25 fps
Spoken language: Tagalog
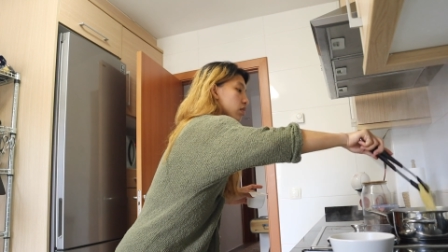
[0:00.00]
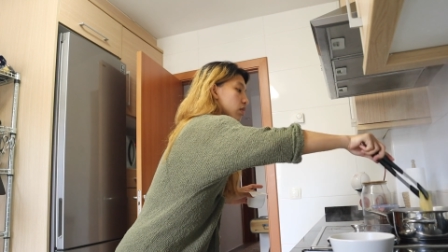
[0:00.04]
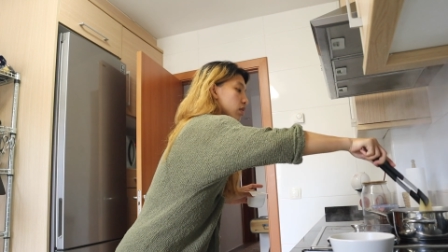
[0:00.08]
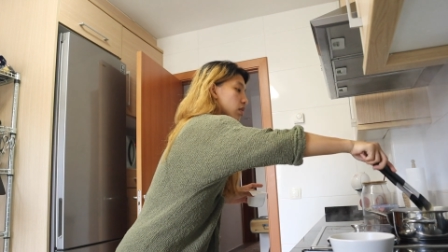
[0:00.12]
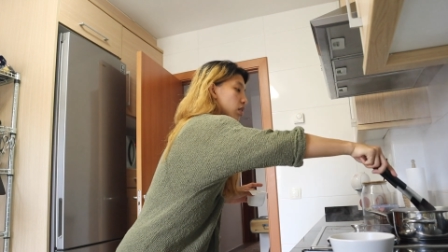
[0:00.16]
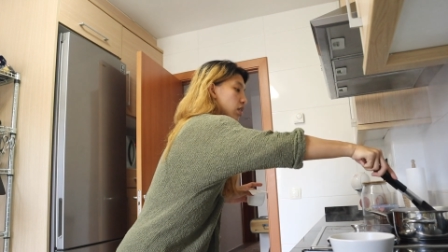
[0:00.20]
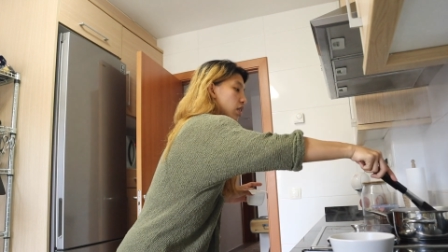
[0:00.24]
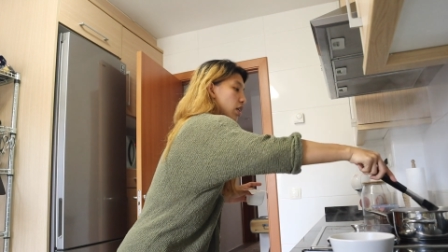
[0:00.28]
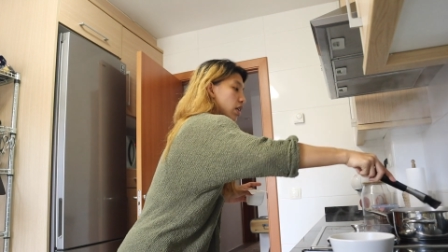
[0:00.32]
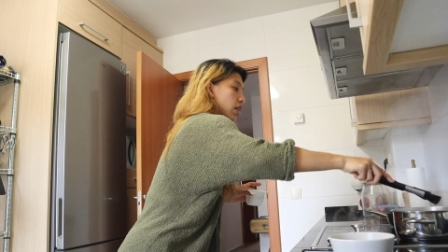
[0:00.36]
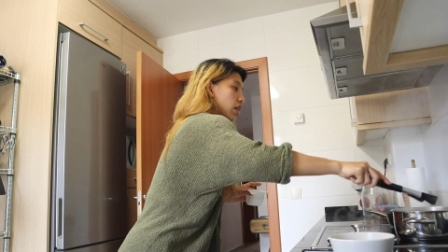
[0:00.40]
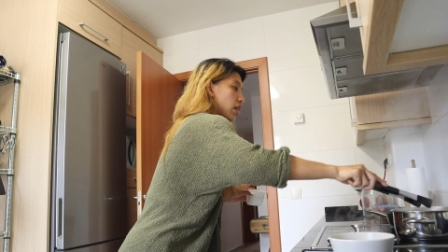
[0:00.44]

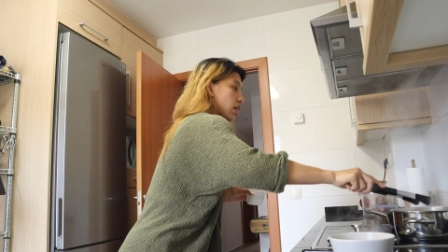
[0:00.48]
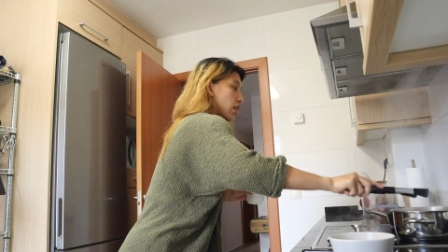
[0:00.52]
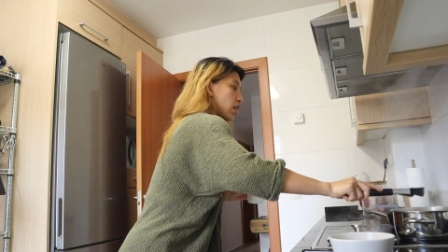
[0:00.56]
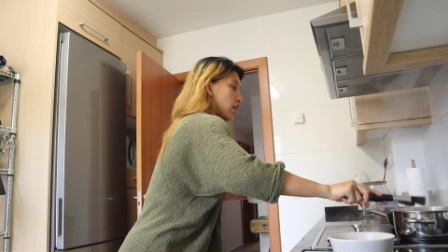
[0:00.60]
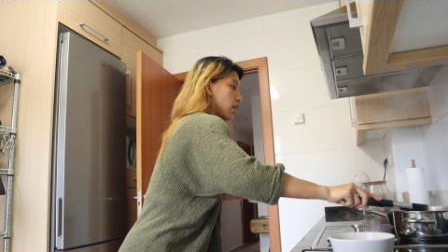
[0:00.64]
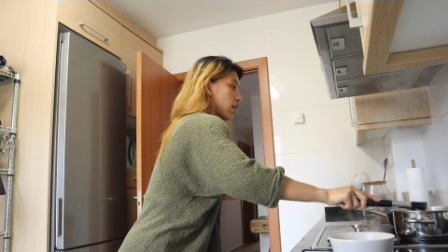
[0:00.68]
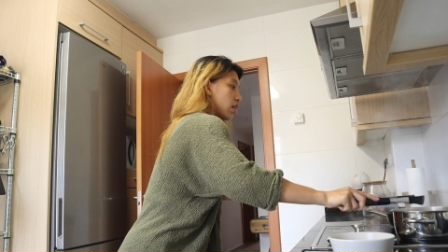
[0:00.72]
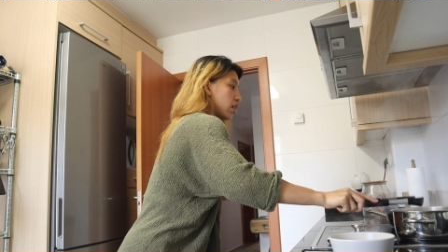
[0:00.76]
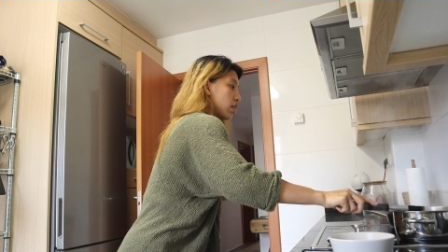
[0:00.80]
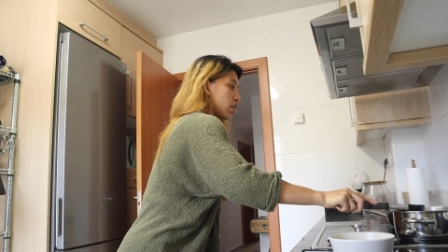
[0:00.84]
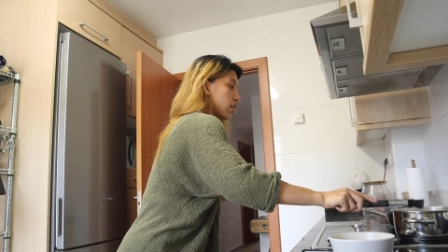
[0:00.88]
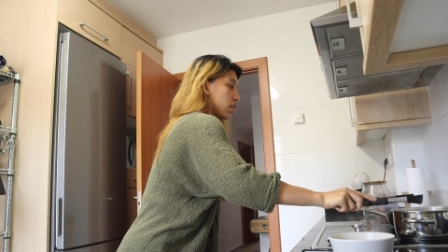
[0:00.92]
Teka
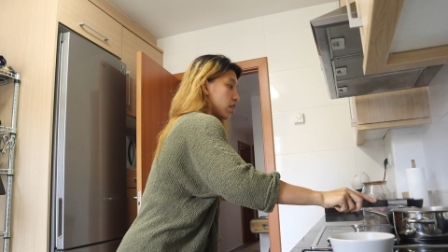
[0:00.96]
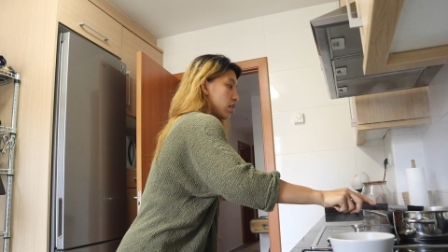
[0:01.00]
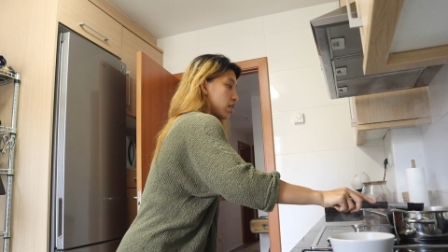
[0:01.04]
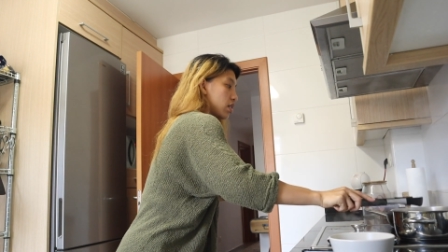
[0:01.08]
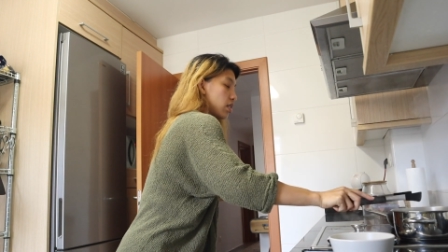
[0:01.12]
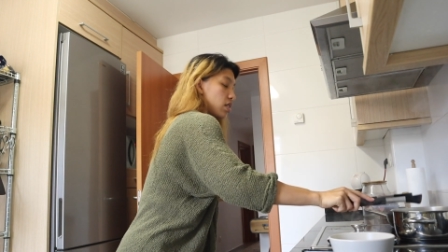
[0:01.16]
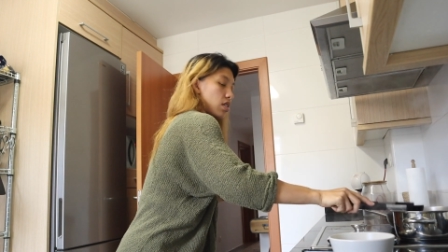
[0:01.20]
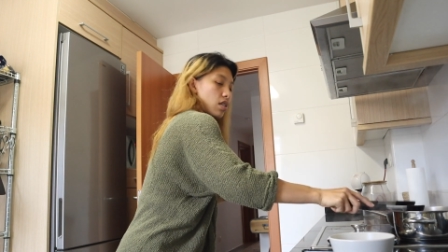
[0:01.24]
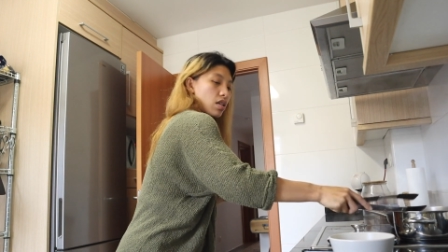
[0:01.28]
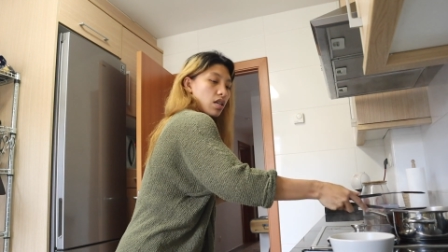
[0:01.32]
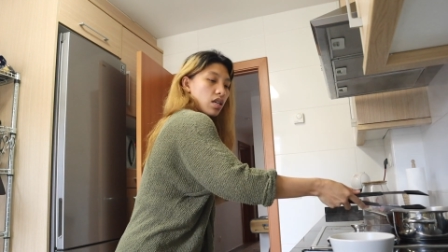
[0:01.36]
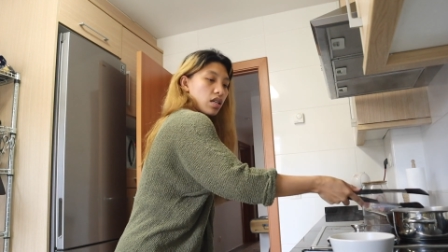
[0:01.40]
lang.
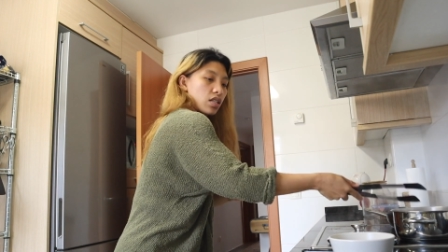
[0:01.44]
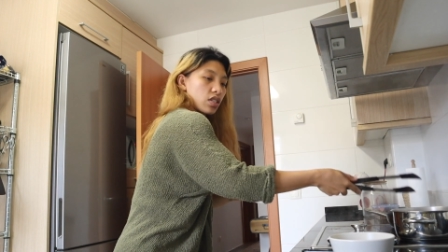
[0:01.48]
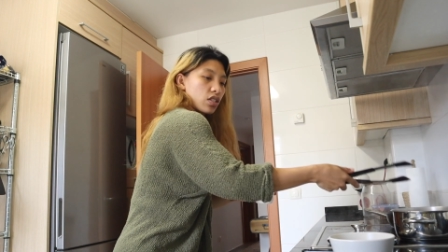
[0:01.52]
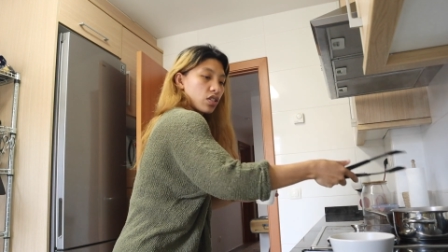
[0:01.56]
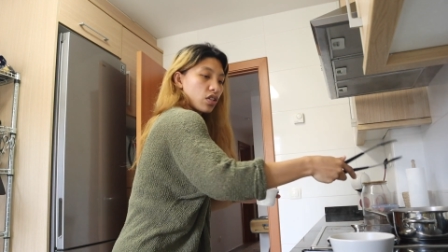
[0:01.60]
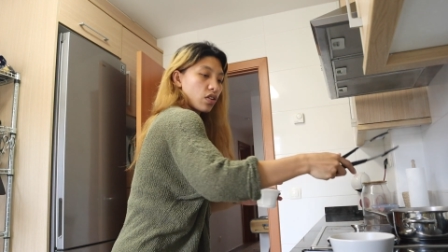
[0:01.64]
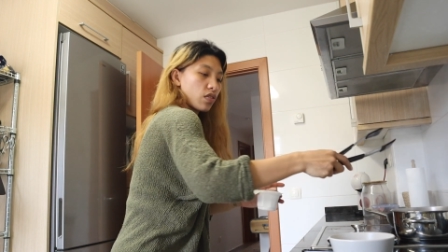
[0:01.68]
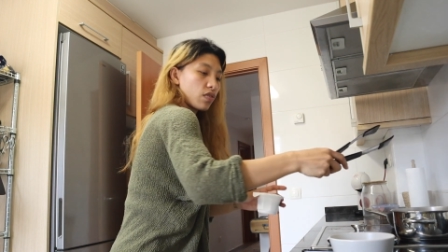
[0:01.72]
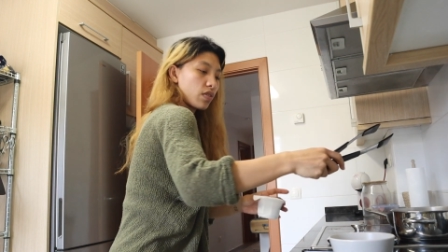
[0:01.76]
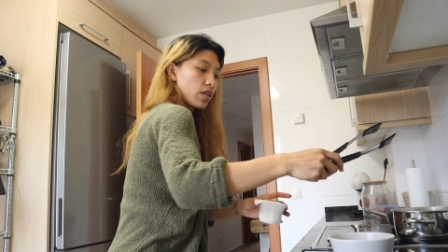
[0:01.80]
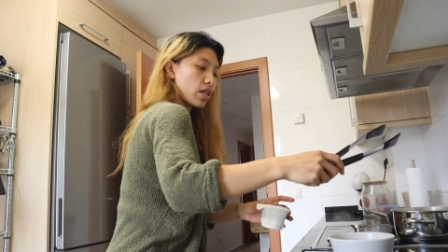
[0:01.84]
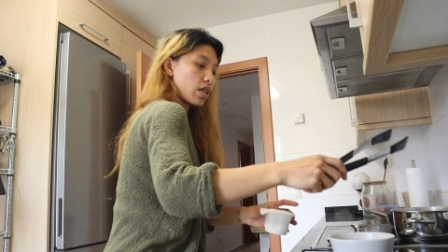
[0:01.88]

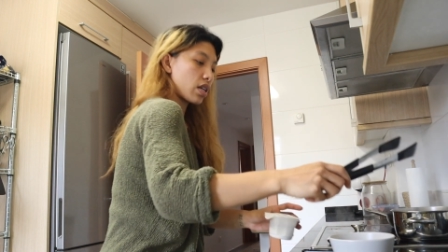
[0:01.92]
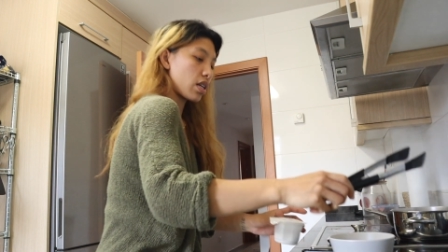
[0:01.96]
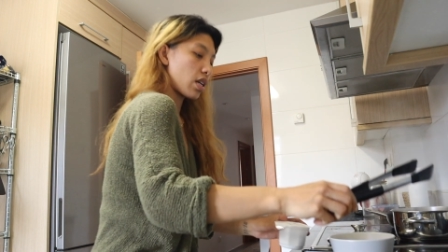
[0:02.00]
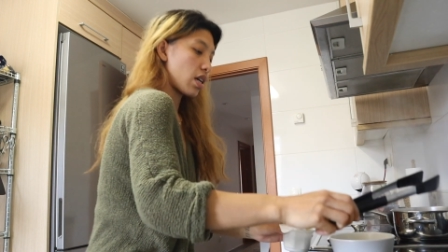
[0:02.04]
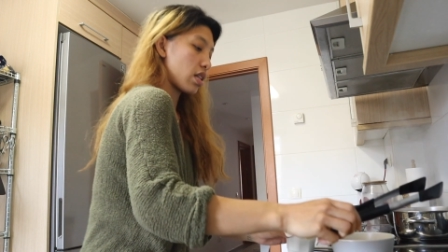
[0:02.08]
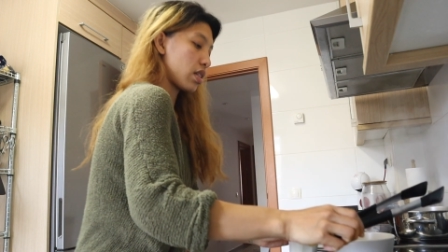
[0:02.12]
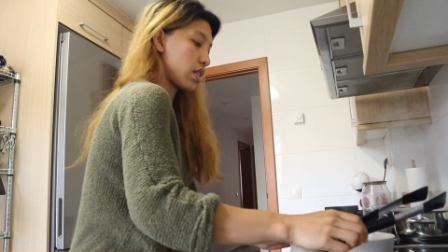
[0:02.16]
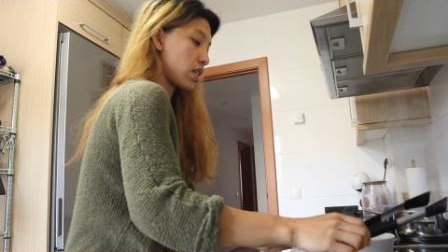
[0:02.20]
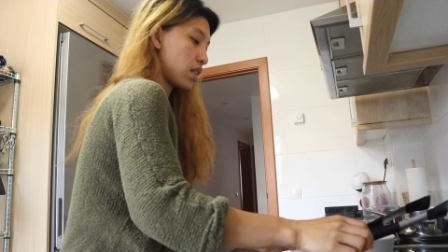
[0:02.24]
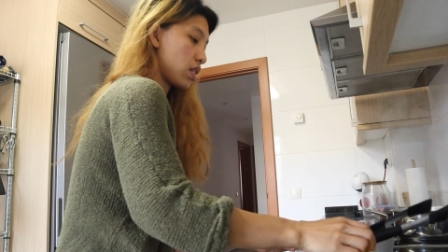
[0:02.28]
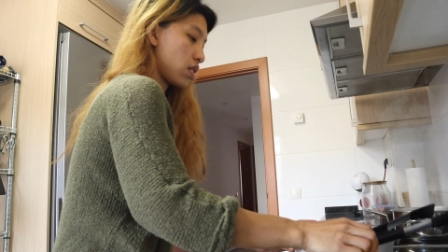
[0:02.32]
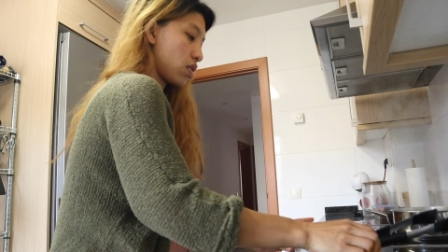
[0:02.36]
Serve lang
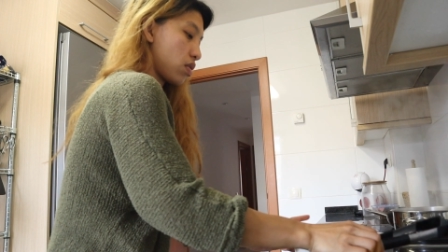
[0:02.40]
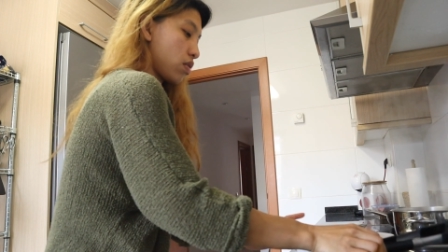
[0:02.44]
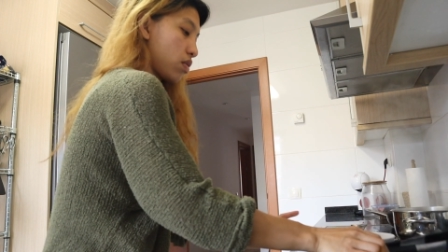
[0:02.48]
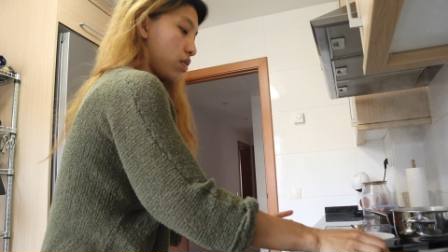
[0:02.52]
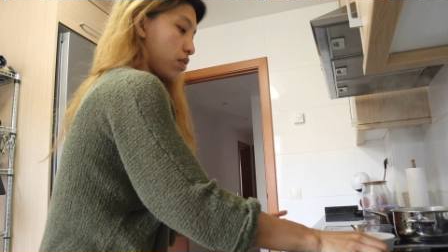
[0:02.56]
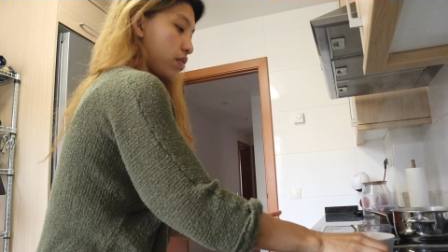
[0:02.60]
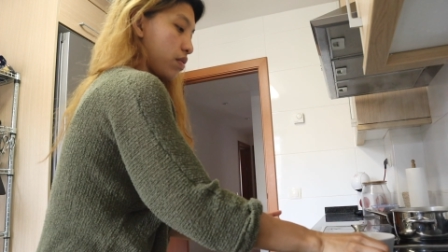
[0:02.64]
natin to.